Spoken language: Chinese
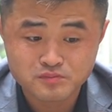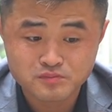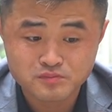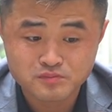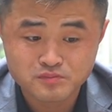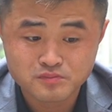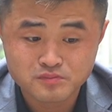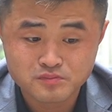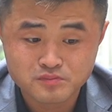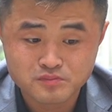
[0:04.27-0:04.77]

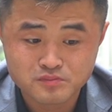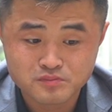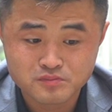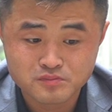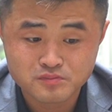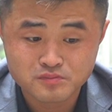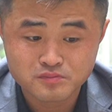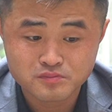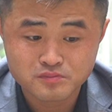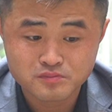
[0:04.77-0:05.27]
花友们猜
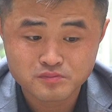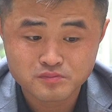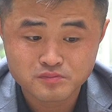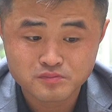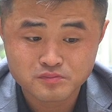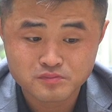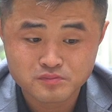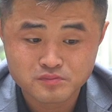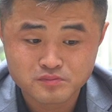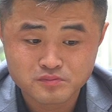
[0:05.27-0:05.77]
他在咳
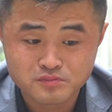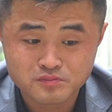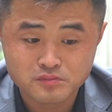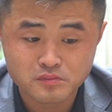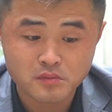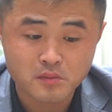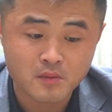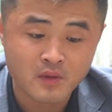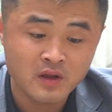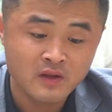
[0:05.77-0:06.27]
什
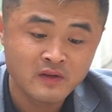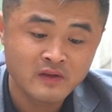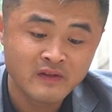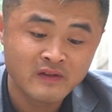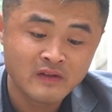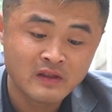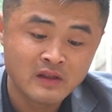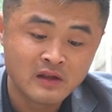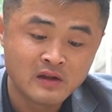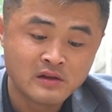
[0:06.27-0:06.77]
么？
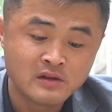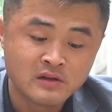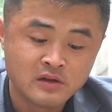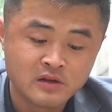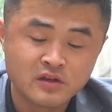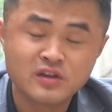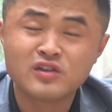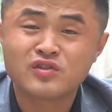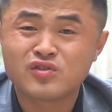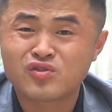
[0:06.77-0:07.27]

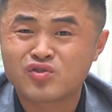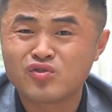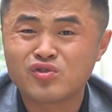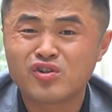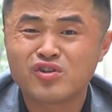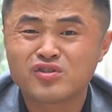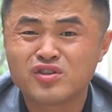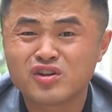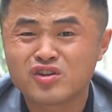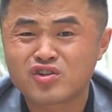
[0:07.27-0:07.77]
一直收
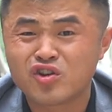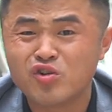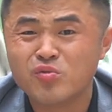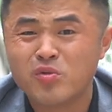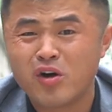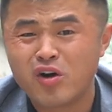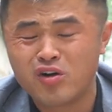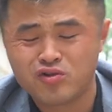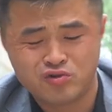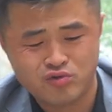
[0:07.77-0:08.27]
到一个臭
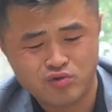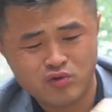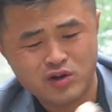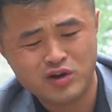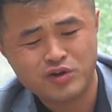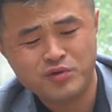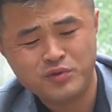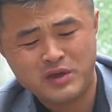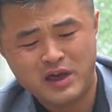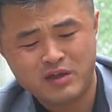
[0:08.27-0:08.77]
宝说
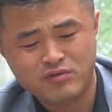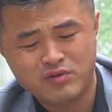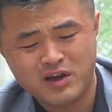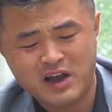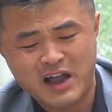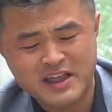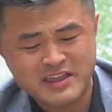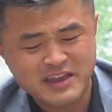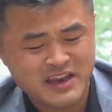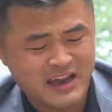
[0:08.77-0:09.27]
留言说
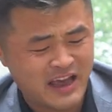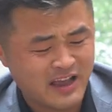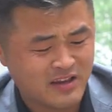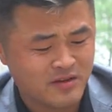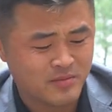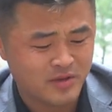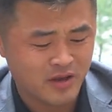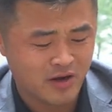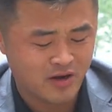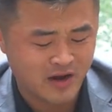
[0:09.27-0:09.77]
旱金莲
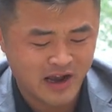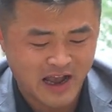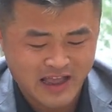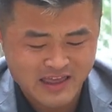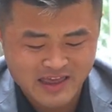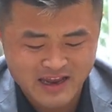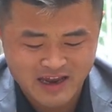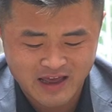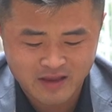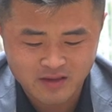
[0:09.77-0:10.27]
怎么养？
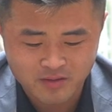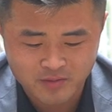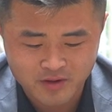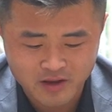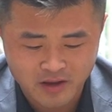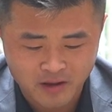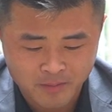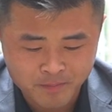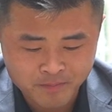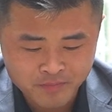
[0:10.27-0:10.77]
旱金莲怎么
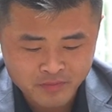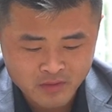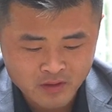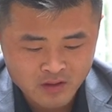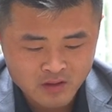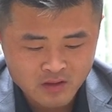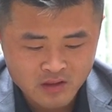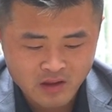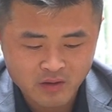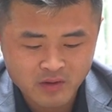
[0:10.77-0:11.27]
养？
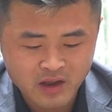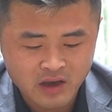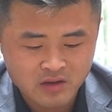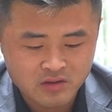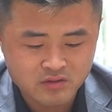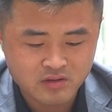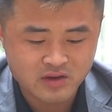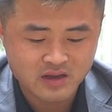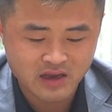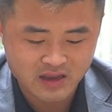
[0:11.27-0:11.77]
然后呢，
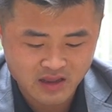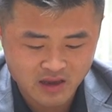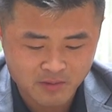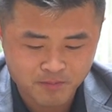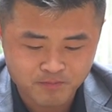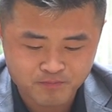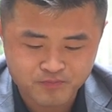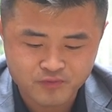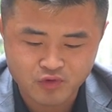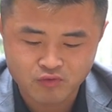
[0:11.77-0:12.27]
就给大
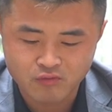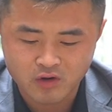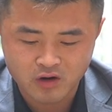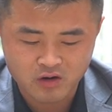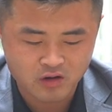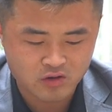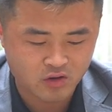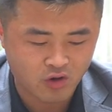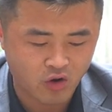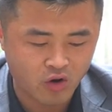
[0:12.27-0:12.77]
家从网
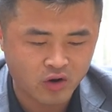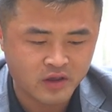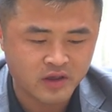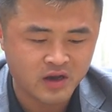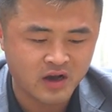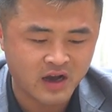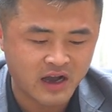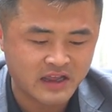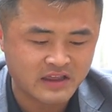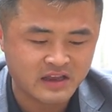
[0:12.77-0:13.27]
上淘了一
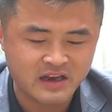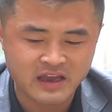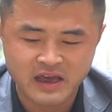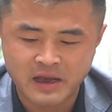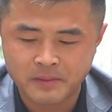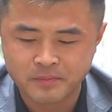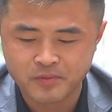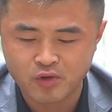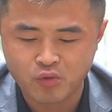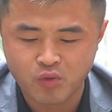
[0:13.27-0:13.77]
个旱金
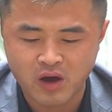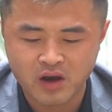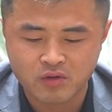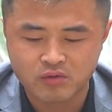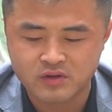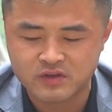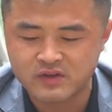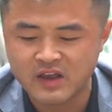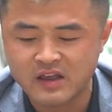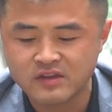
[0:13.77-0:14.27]
莲，花了
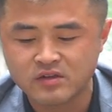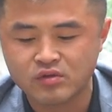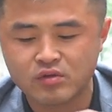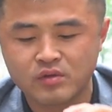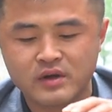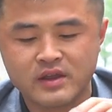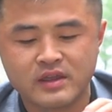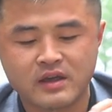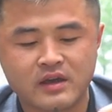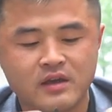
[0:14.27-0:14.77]
我三十多
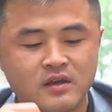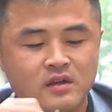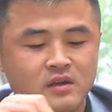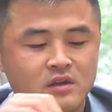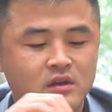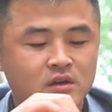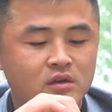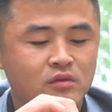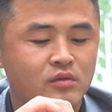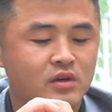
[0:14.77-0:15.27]
块钱。
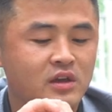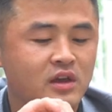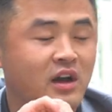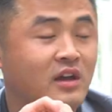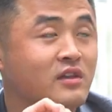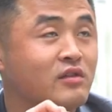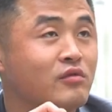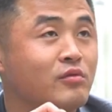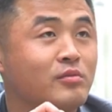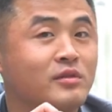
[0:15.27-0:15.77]
我一
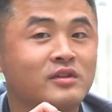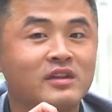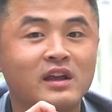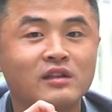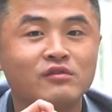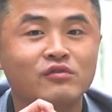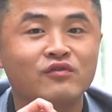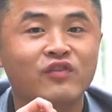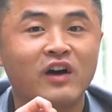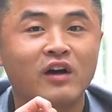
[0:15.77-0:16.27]
看是我们
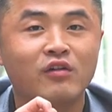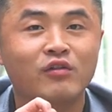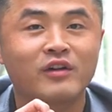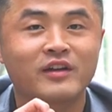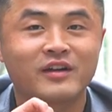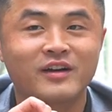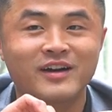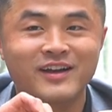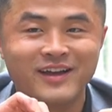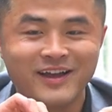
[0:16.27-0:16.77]
山东发货
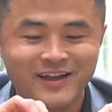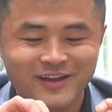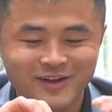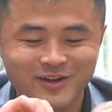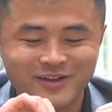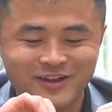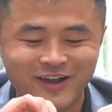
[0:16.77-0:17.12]
的，那